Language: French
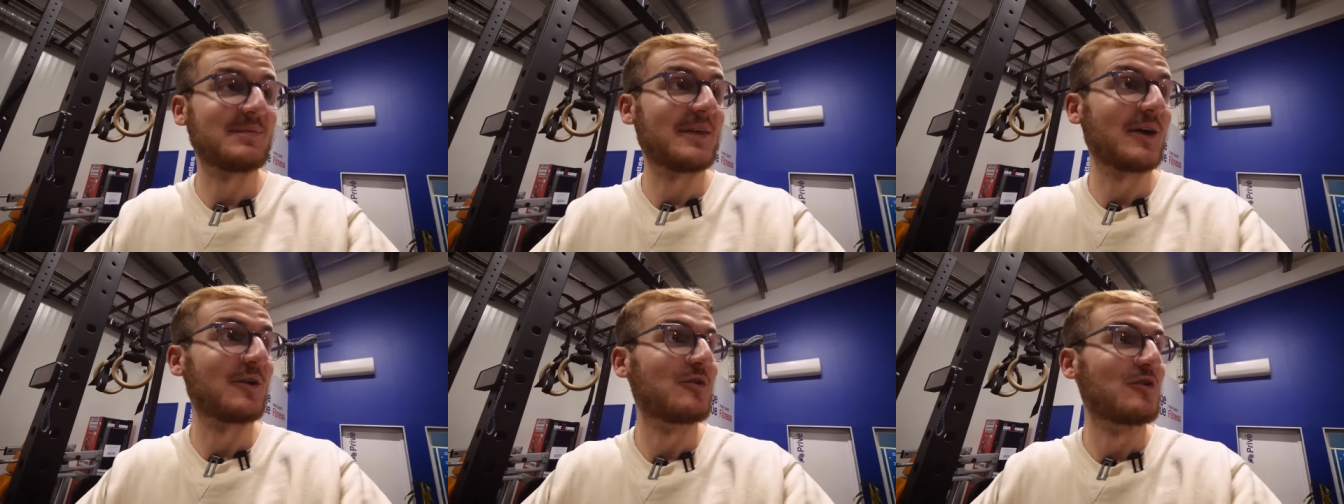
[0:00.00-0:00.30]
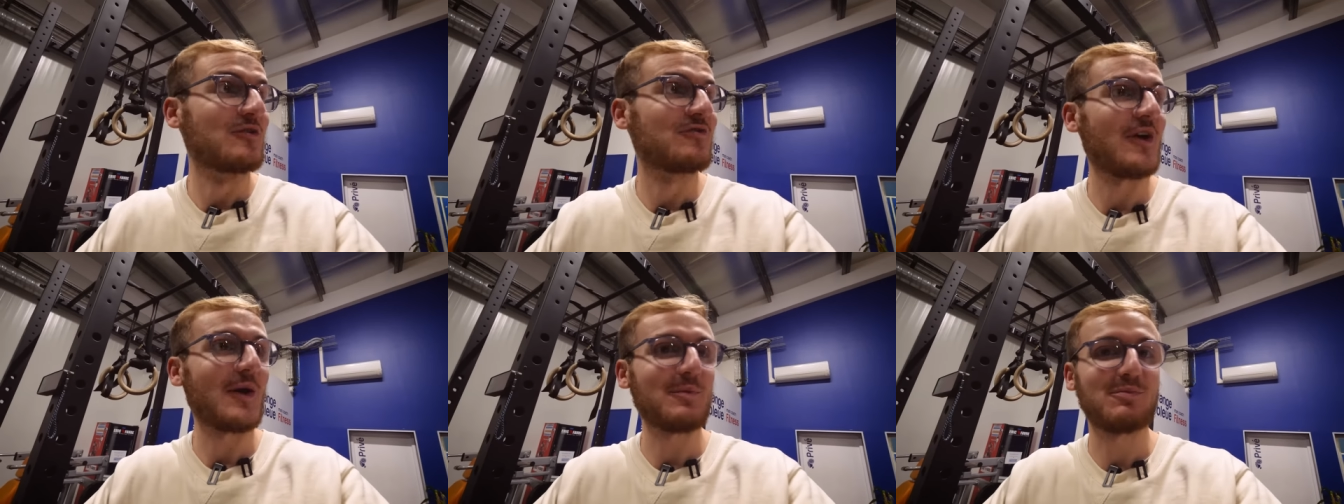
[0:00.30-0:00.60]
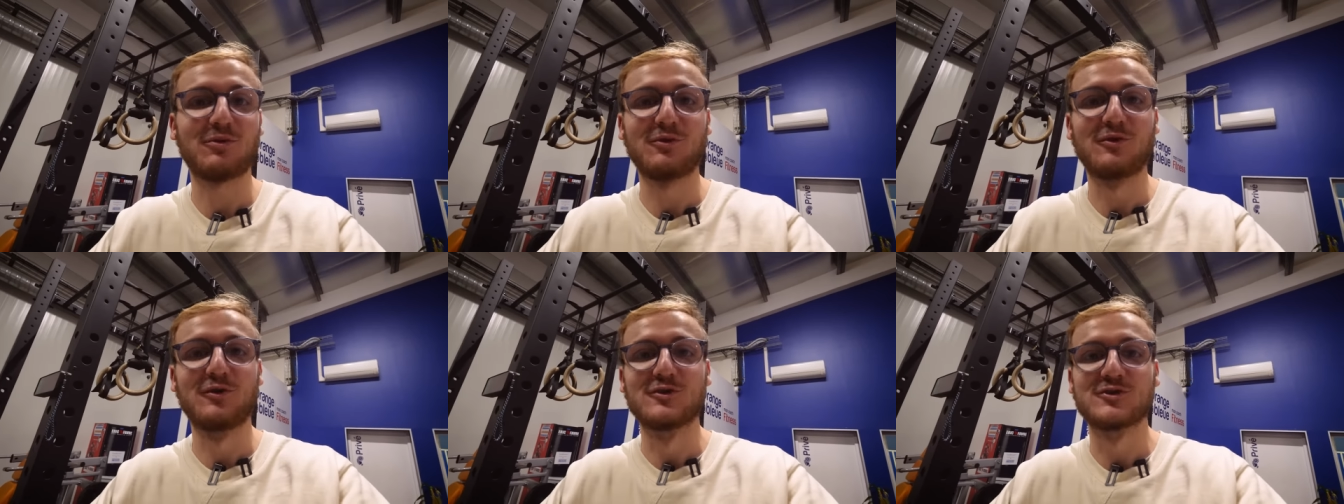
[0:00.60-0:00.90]
bien de le faire
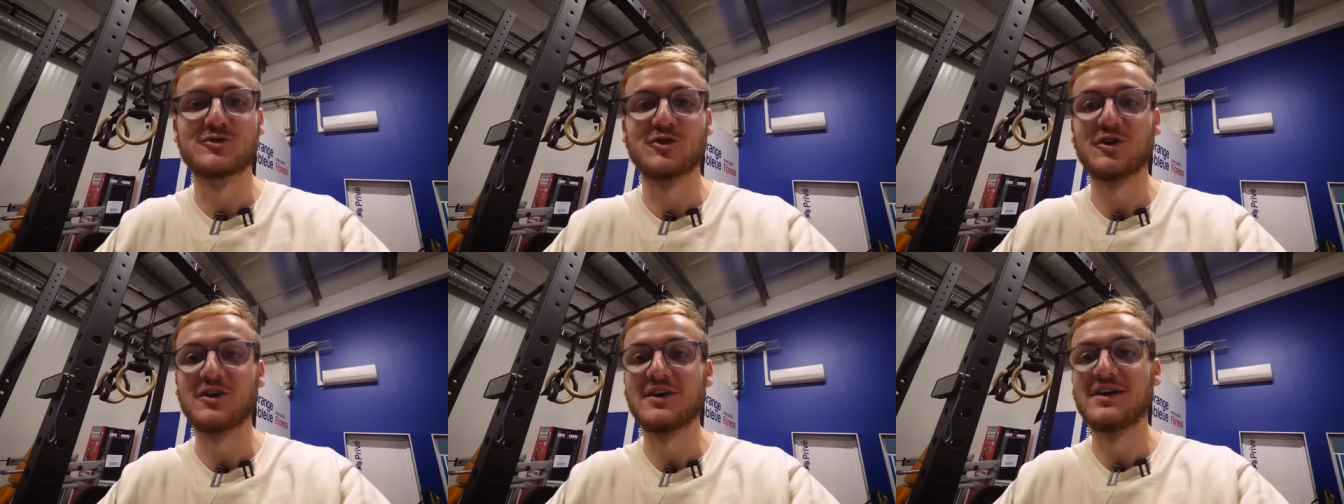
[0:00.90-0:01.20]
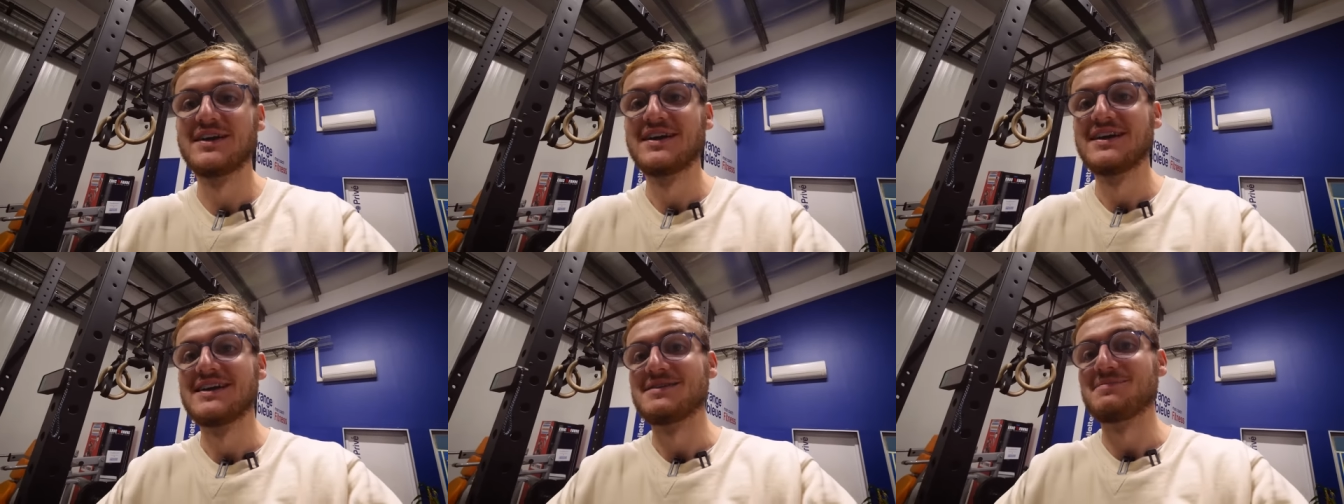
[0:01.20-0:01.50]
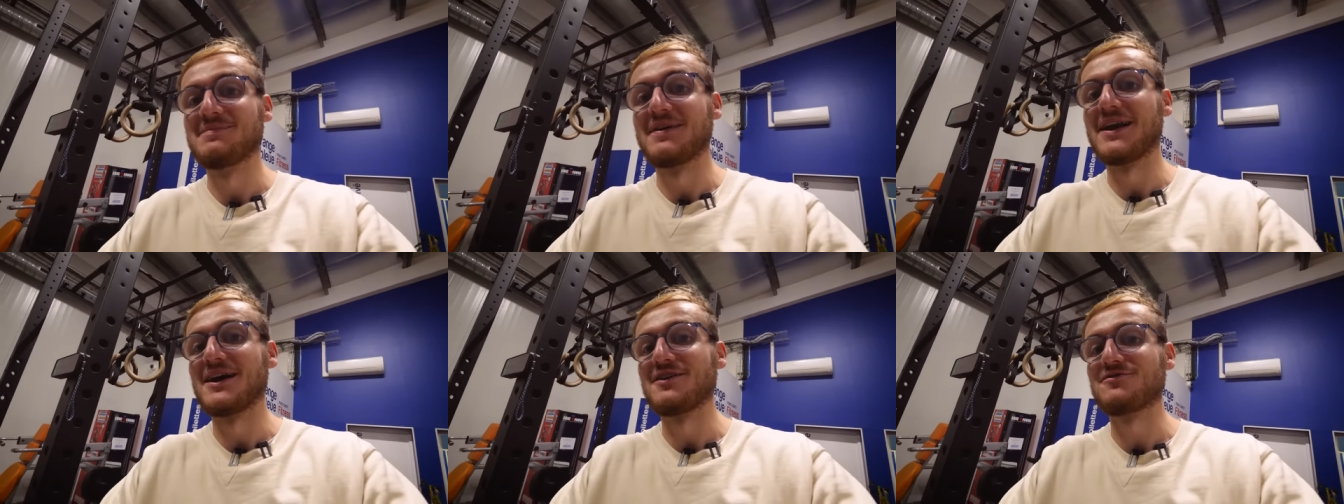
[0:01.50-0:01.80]
pour le jeu,
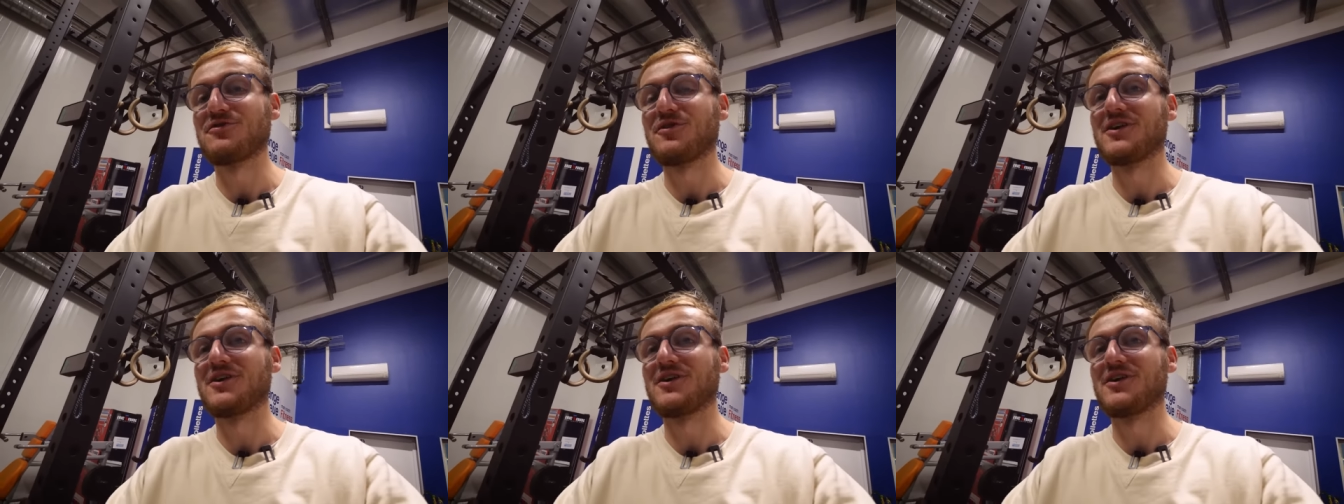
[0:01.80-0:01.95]
mais à la